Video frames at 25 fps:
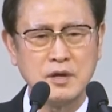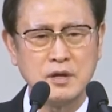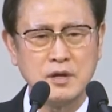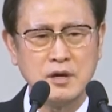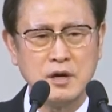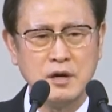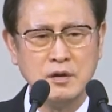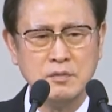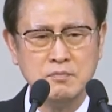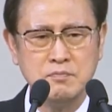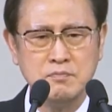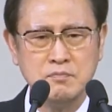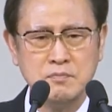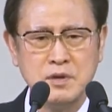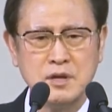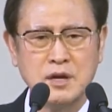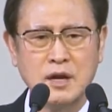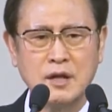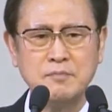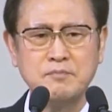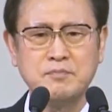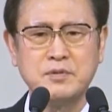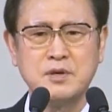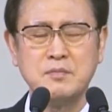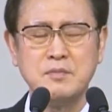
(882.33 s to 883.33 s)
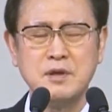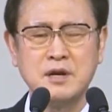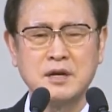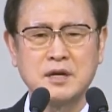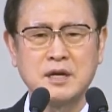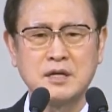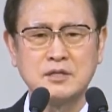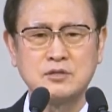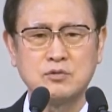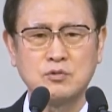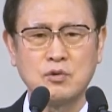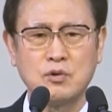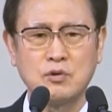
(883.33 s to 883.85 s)
은밀한
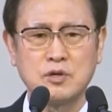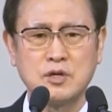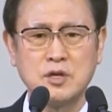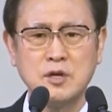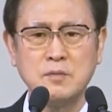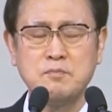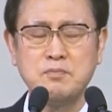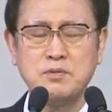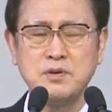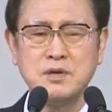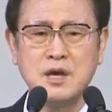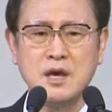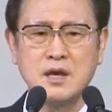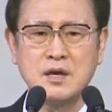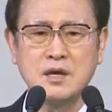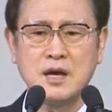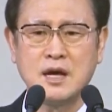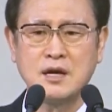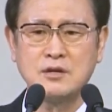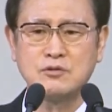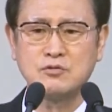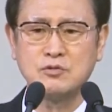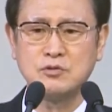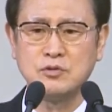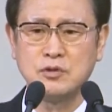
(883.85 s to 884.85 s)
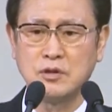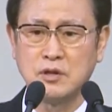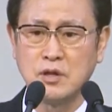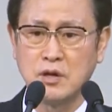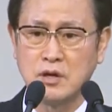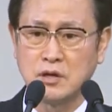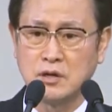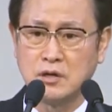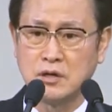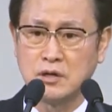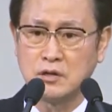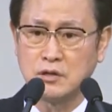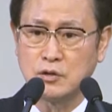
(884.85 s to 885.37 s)
비밀까지도 깊이 얘기할 수 있는
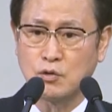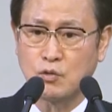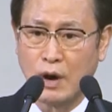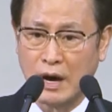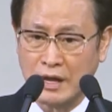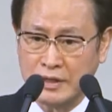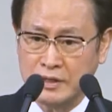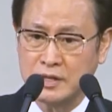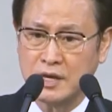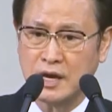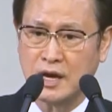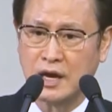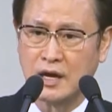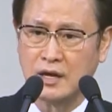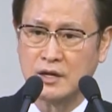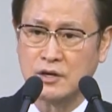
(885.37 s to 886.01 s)
그런 관계,